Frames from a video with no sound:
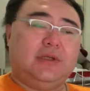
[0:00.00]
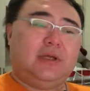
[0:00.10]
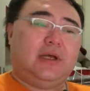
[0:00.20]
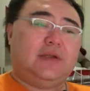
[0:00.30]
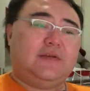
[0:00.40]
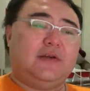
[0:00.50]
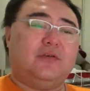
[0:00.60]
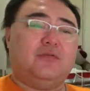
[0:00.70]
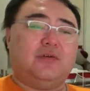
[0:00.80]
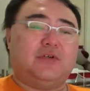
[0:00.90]
啊，这个
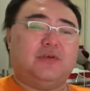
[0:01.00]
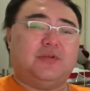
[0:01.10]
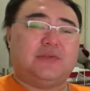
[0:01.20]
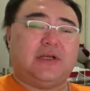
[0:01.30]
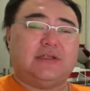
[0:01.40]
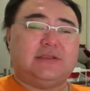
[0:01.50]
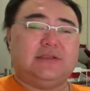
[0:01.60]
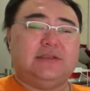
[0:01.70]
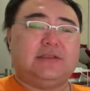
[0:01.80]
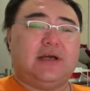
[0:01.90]
故事我就不想
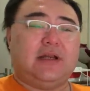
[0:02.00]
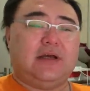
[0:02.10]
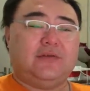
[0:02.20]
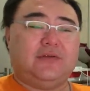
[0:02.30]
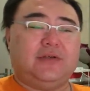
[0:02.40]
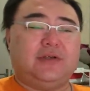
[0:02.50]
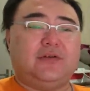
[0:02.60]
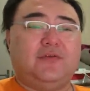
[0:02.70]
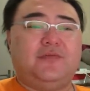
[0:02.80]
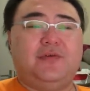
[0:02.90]
细讲了，就是这个
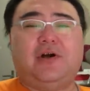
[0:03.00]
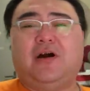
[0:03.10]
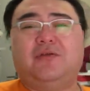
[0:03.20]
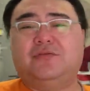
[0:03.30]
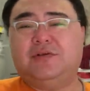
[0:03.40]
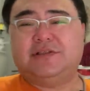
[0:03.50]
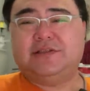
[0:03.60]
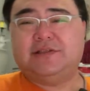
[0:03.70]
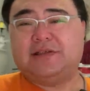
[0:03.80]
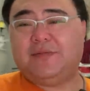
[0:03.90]
斗富有好多
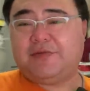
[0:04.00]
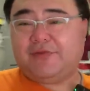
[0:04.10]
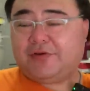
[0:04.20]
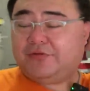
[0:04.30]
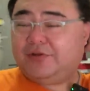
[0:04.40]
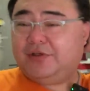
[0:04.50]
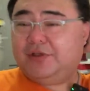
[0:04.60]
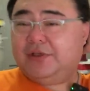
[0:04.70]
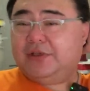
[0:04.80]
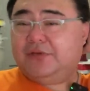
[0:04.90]
细节，比方说，
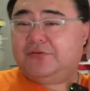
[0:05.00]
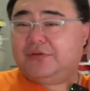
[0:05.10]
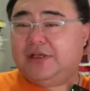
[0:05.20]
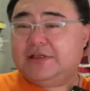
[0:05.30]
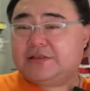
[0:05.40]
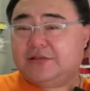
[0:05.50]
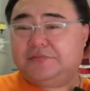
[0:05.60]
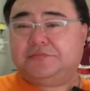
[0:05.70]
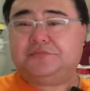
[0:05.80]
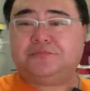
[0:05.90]
举个例子，
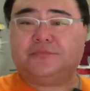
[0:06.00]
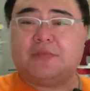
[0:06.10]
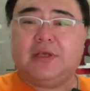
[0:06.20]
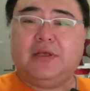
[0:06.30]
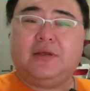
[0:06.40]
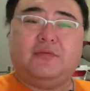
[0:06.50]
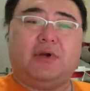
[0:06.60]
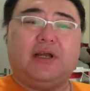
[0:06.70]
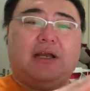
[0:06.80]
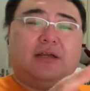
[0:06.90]

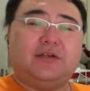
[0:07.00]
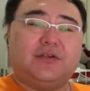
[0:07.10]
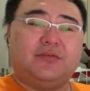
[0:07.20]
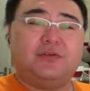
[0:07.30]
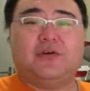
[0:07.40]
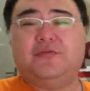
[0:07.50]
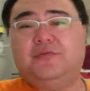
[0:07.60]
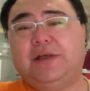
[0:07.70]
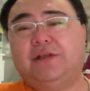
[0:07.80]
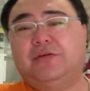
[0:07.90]
王凯跟石崇斗富
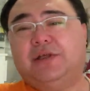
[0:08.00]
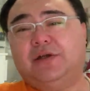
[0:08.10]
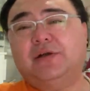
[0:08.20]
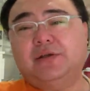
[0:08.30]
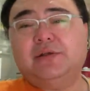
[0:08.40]
没斗赢。